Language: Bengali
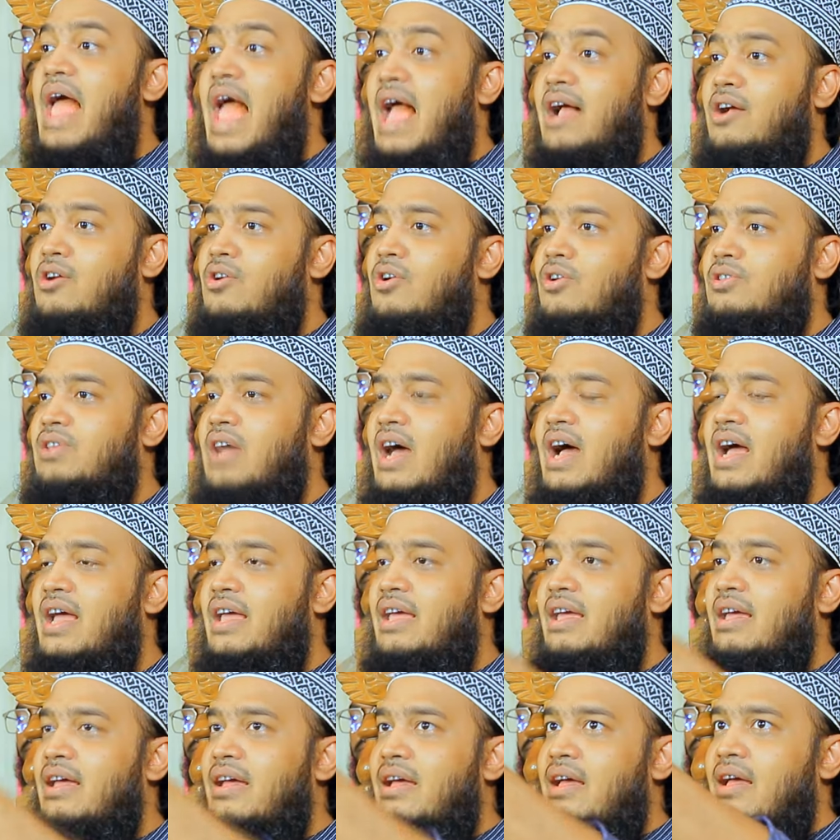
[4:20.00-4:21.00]
এক কথায়
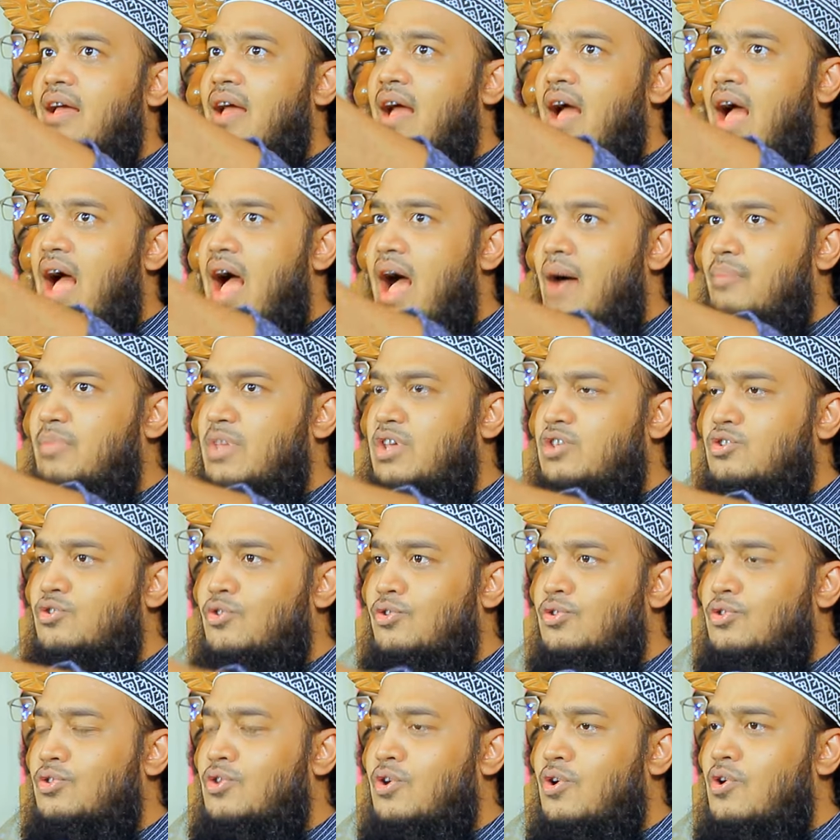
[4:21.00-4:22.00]
আমি
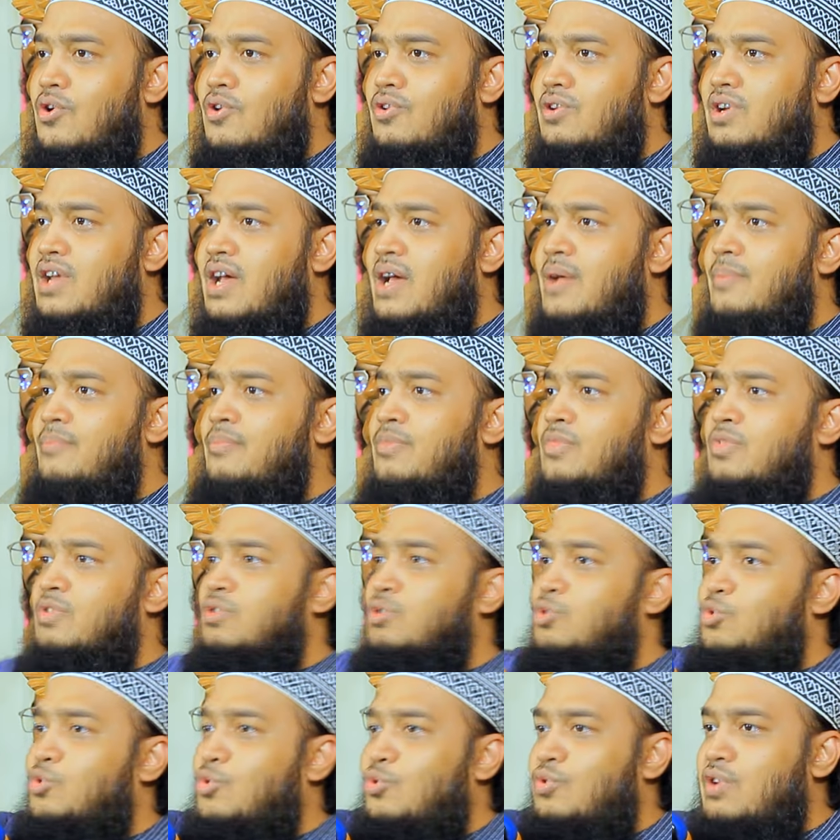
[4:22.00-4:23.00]
চোদ্দ ঘন্টা
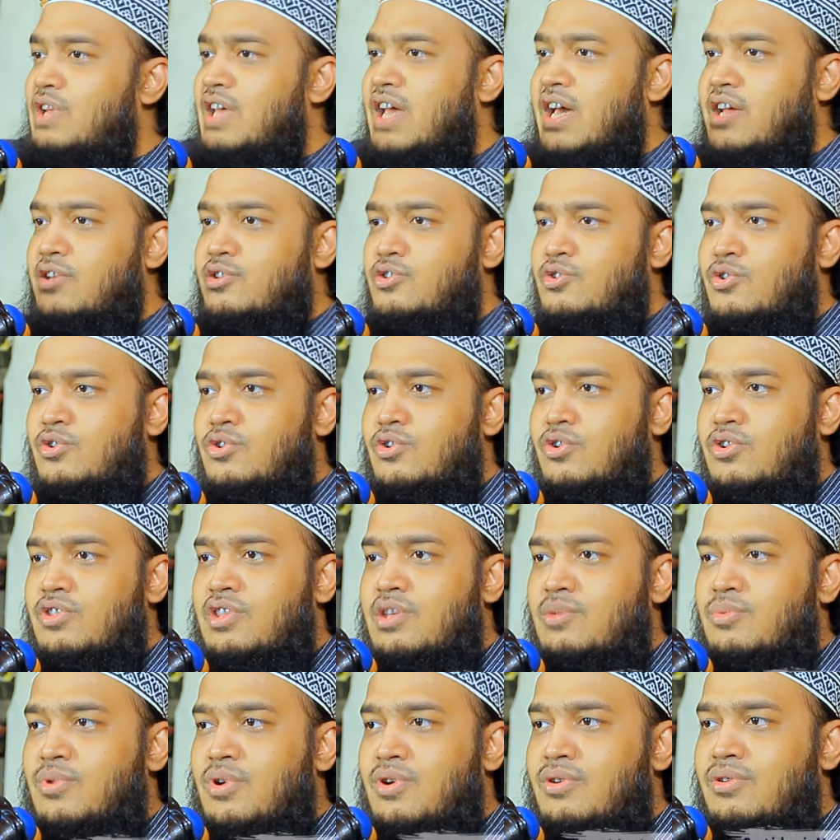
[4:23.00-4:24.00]
দুনিয়ার জন্য
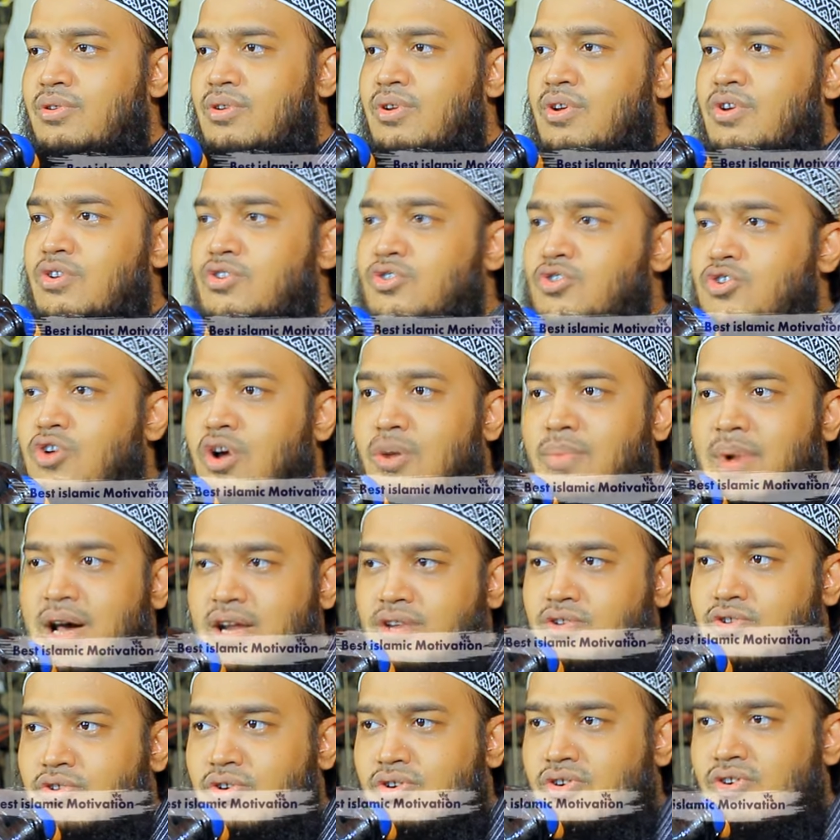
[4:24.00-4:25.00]
দিব
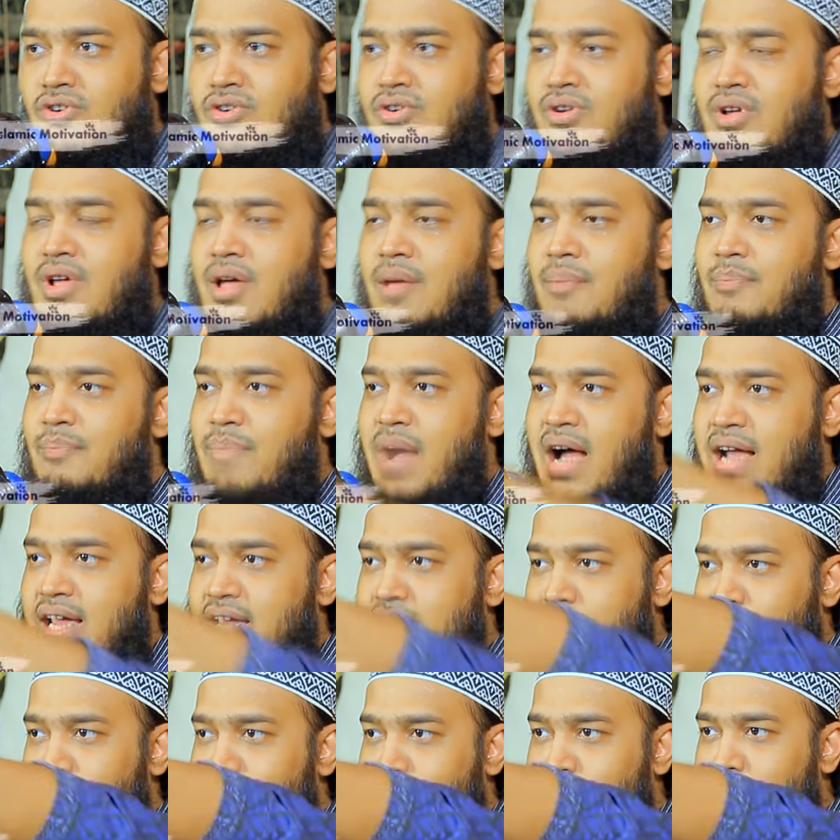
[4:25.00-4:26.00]
সবার জন্য
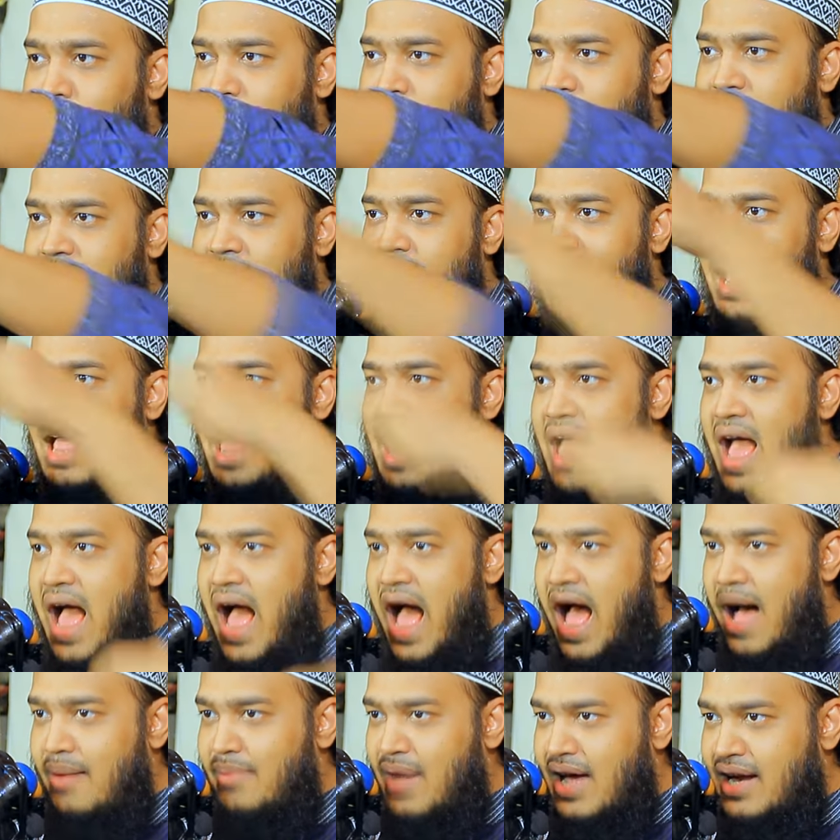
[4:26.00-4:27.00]
বাকি দুই ঘন্টা
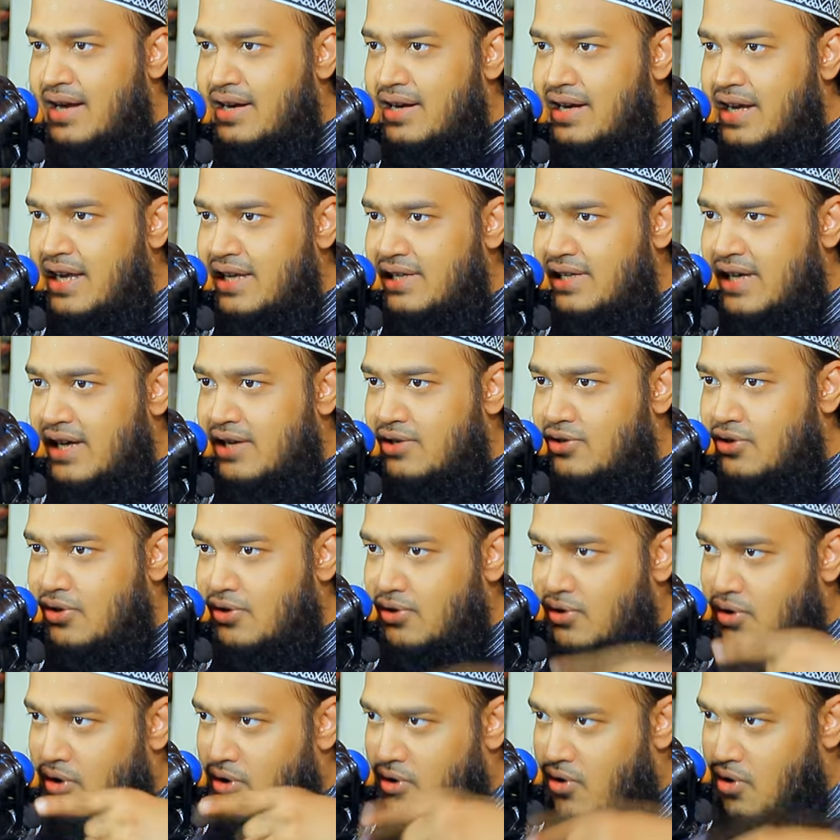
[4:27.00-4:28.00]
আমার নিজের
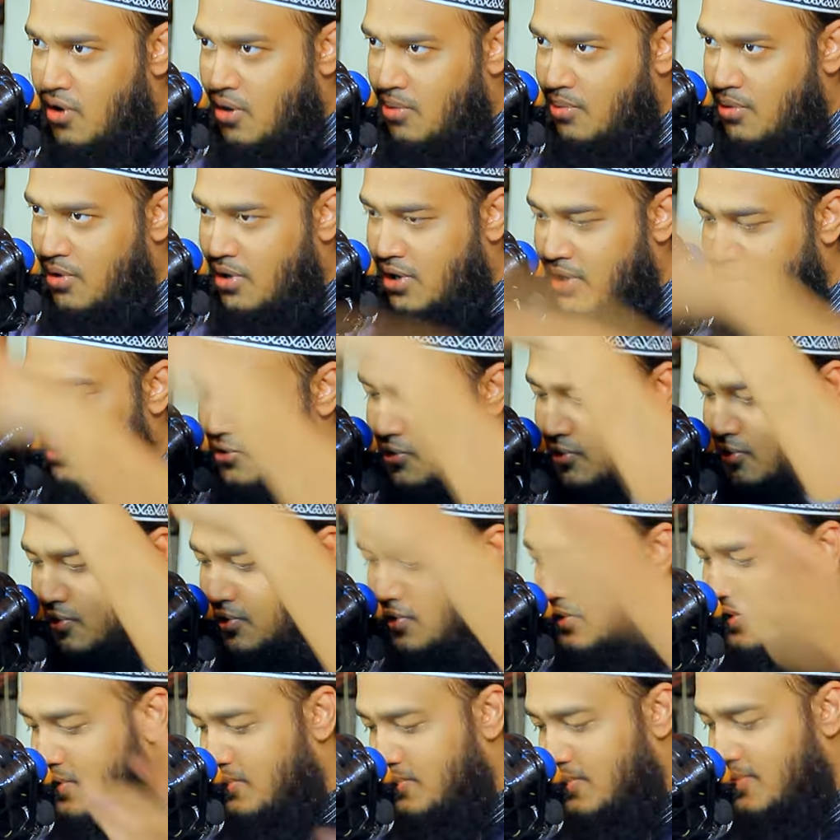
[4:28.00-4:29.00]
জন্য কবরের জন্য
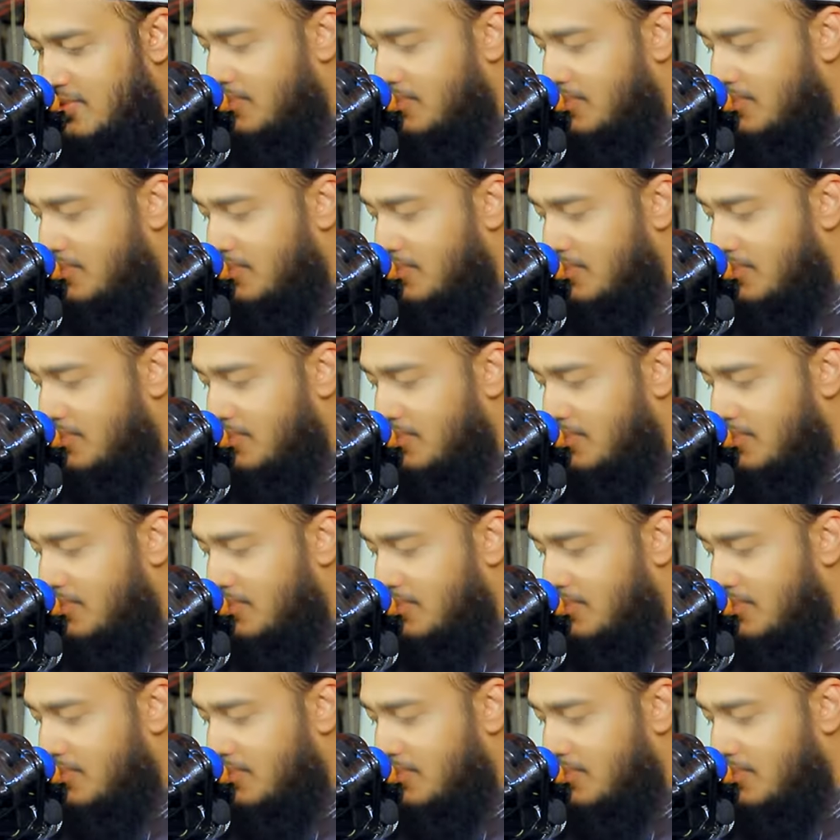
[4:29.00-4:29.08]
দিব